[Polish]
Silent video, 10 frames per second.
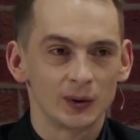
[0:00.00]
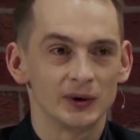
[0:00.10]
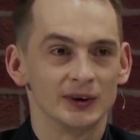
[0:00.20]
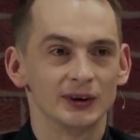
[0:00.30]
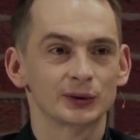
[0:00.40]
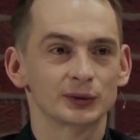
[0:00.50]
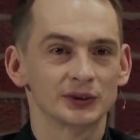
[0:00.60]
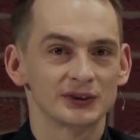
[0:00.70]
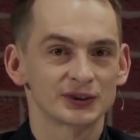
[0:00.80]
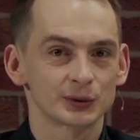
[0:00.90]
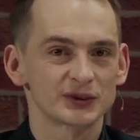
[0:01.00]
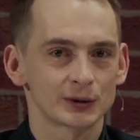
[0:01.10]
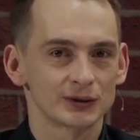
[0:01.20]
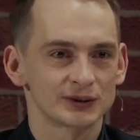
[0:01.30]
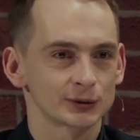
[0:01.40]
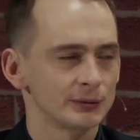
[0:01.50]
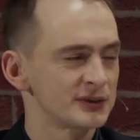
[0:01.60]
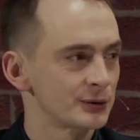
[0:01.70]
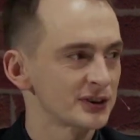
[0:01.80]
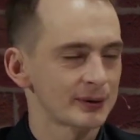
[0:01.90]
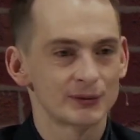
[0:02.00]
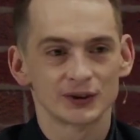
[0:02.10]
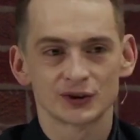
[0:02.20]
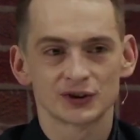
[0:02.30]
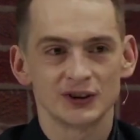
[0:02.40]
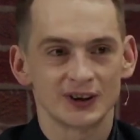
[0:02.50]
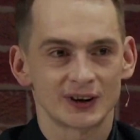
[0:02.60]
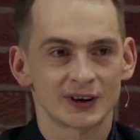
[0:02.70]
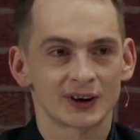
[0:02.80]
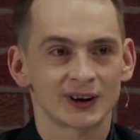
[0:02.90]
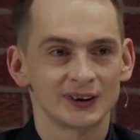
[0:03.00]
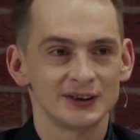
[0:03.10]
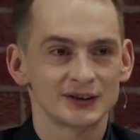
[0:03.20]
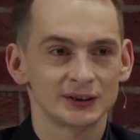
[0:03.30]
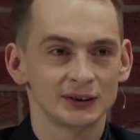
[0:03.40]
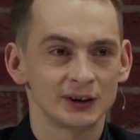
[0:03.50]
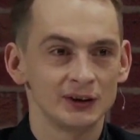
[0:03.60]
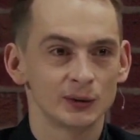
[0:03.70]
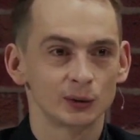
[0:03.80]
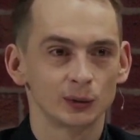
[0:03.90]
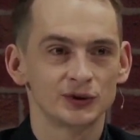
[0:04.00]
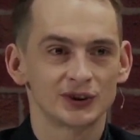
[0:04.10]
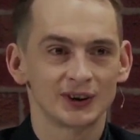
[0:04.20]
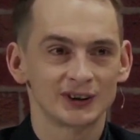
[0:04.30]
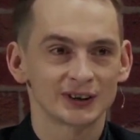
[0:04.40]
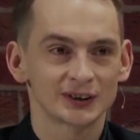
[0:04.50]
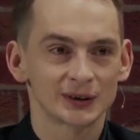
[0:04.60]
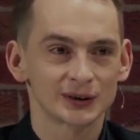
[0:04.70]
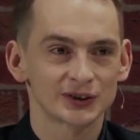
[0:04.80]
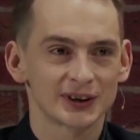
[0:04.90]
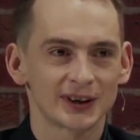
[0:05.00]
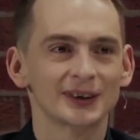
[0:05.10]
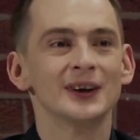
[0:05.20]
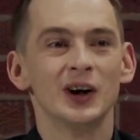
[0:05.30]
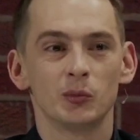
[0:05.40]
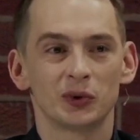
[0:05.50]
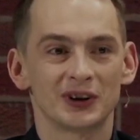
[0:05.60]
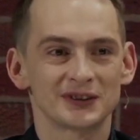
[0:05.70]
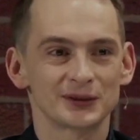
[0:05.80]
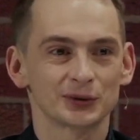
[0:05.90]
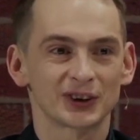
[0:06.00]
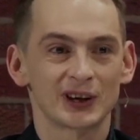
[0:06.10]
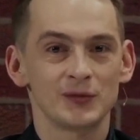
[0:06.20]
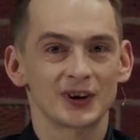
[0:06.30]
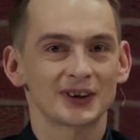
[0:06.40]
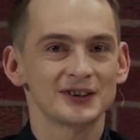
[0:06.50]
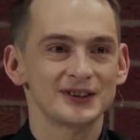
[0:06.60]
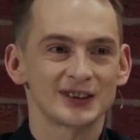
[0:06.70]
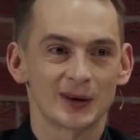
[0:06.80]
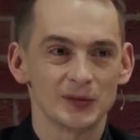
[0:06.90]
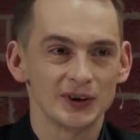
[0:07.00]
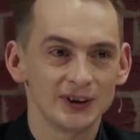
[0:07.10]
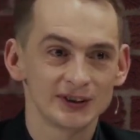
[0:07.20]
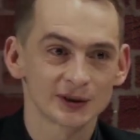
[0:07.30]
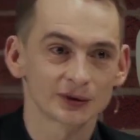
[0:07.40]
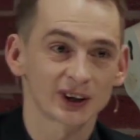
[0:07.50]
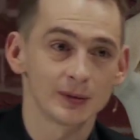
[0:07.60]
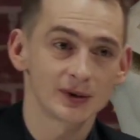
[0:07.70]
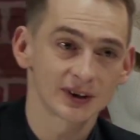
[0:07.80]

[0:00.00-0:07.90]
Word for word: e, który zresztą cały, z którym cały czas mamy do czynienia. Na granicy giną ludzie, dlatego że Polacy są takimi rasistami i są takimi